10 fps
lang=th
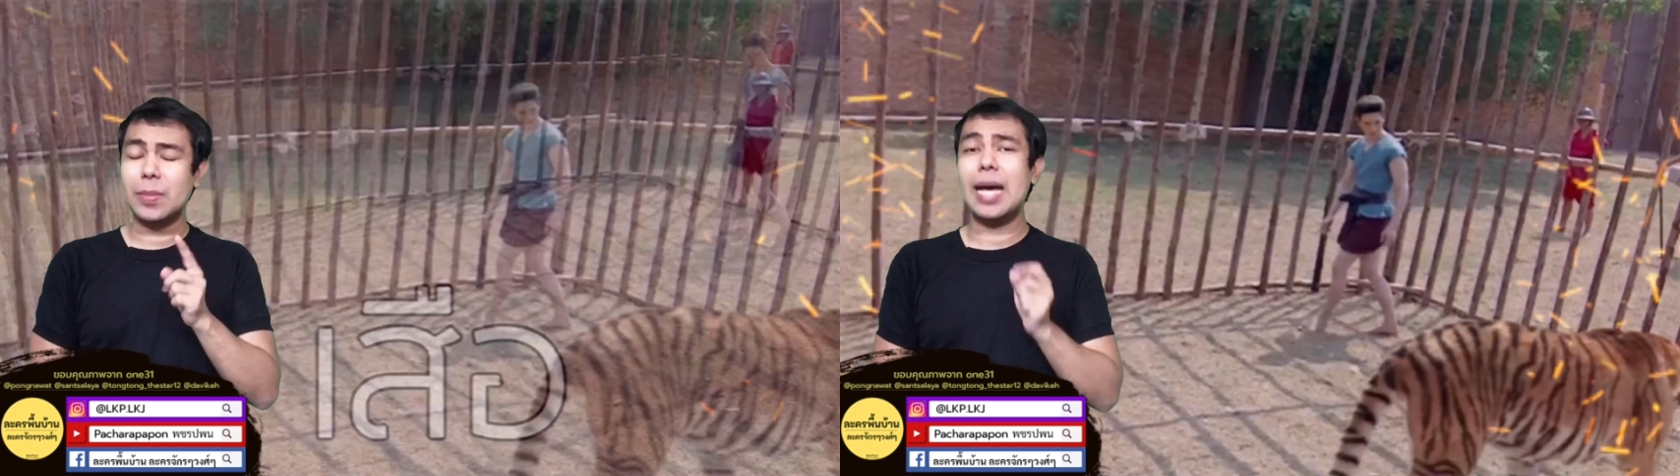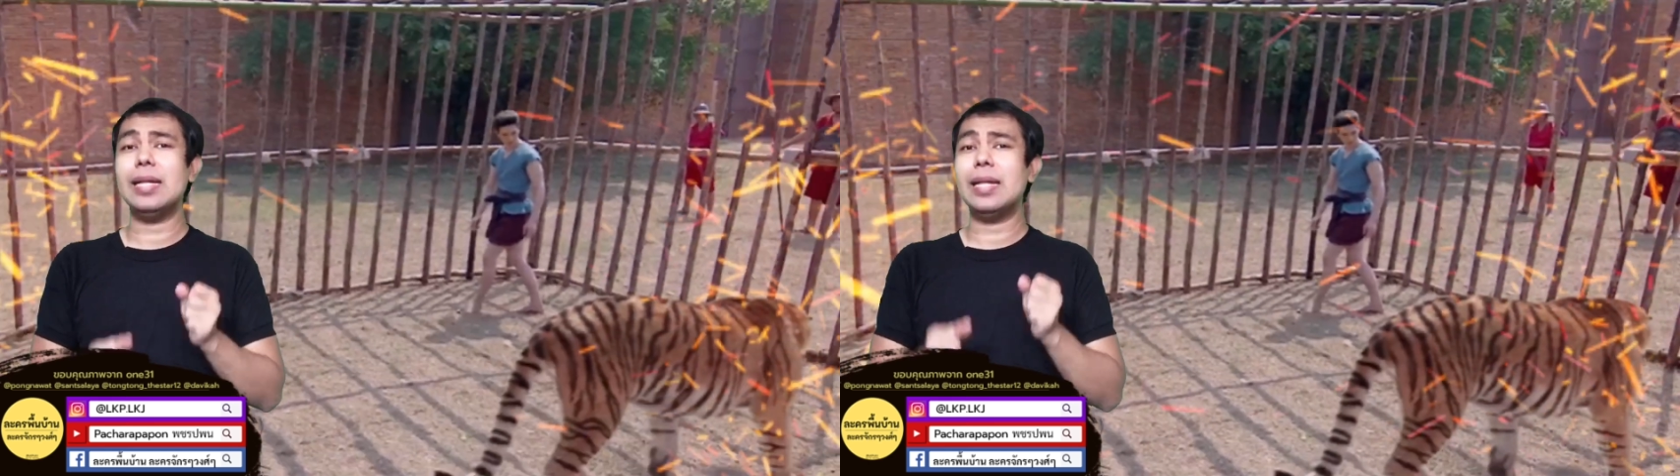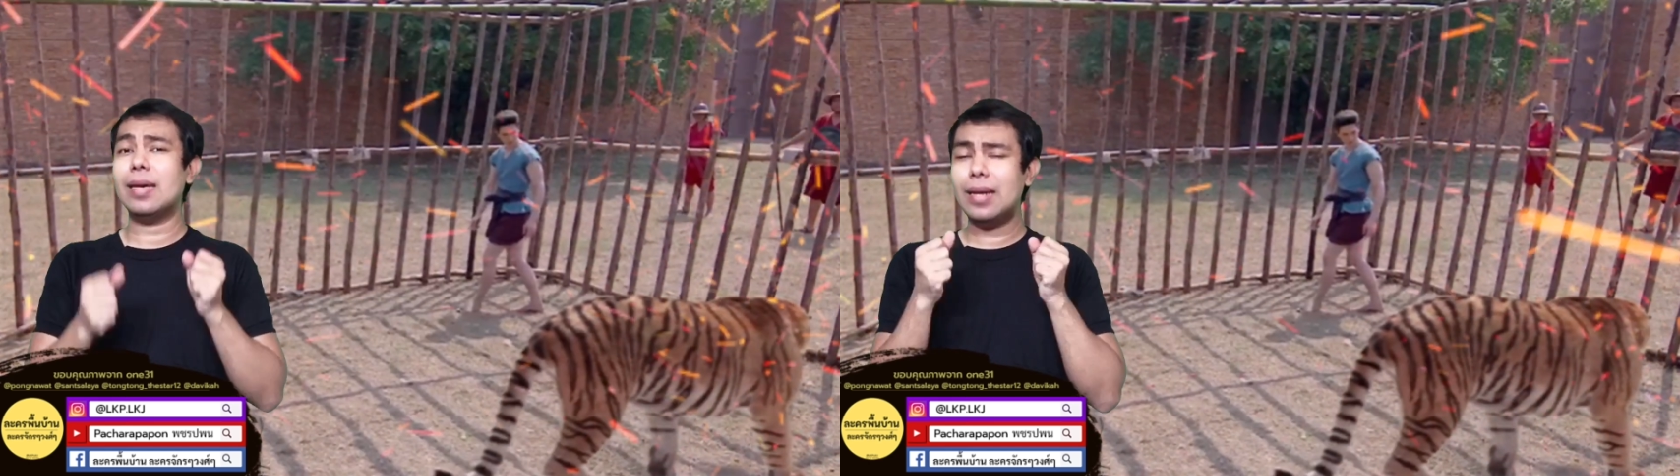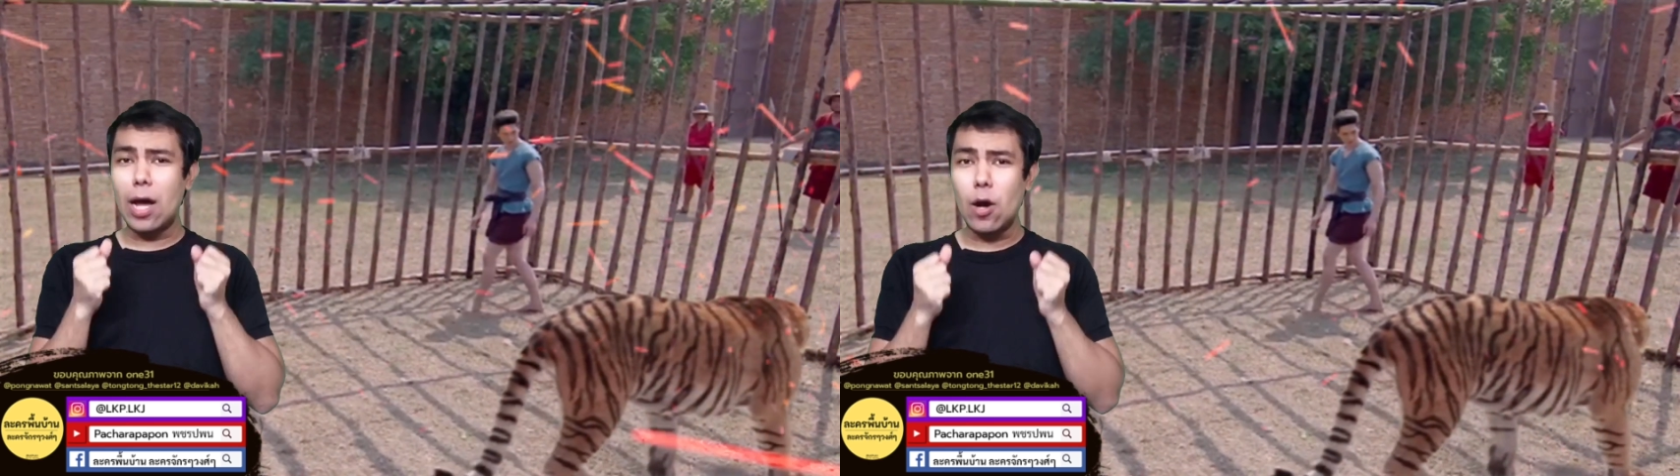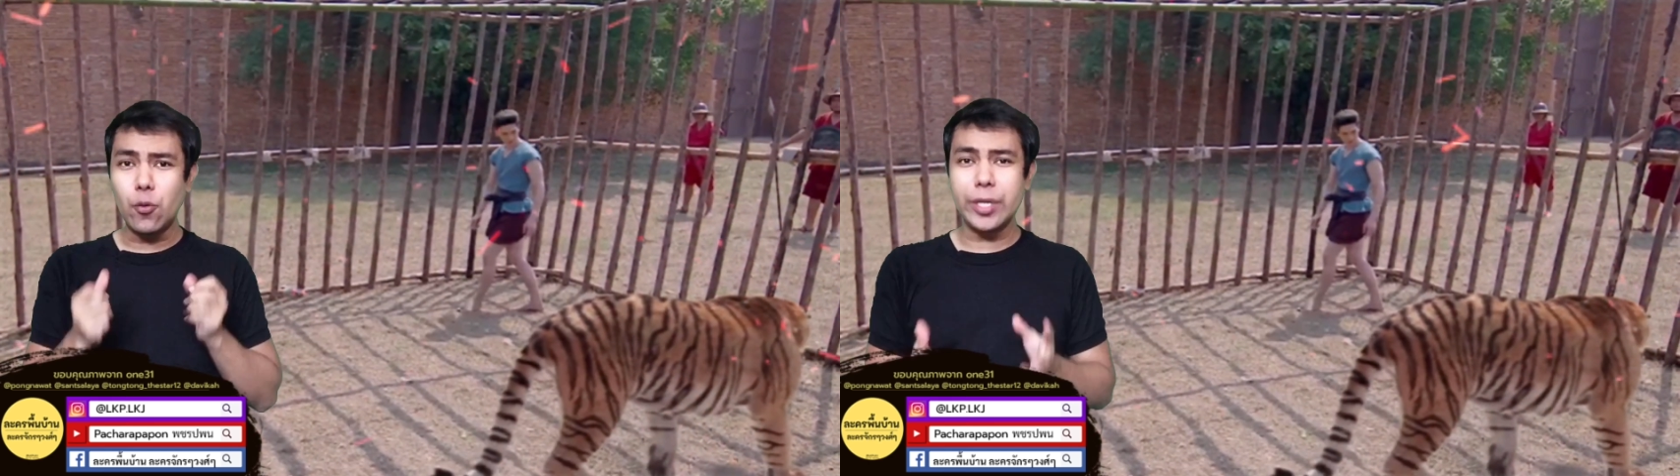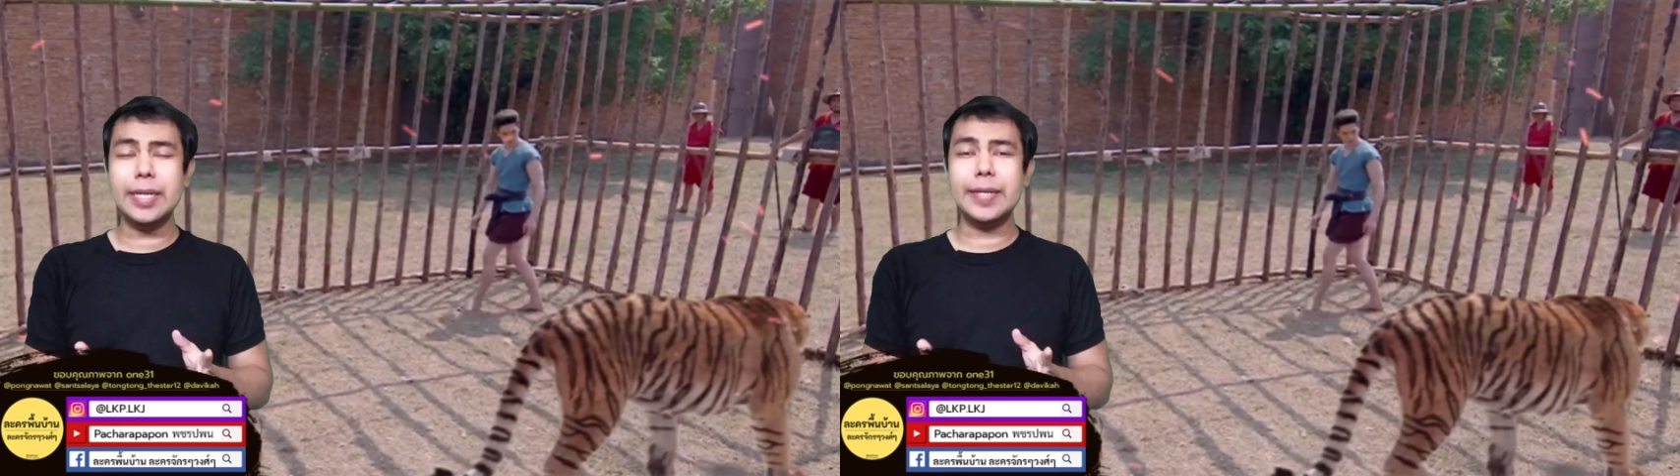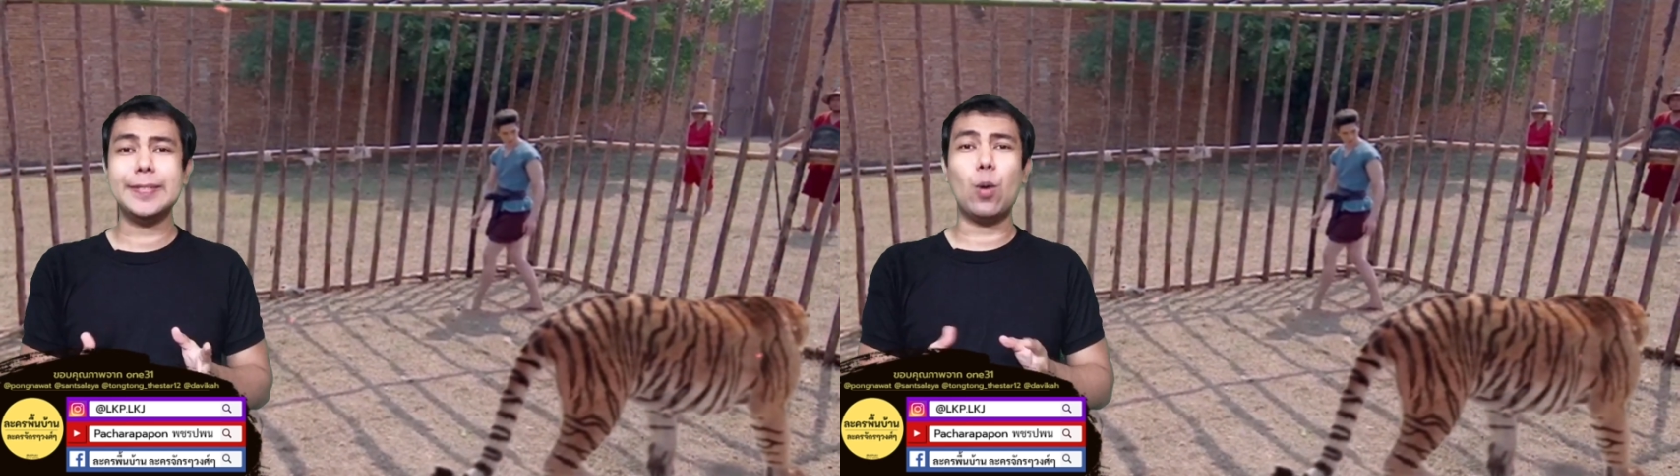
สำคัญนะ เล่าเรื่องจา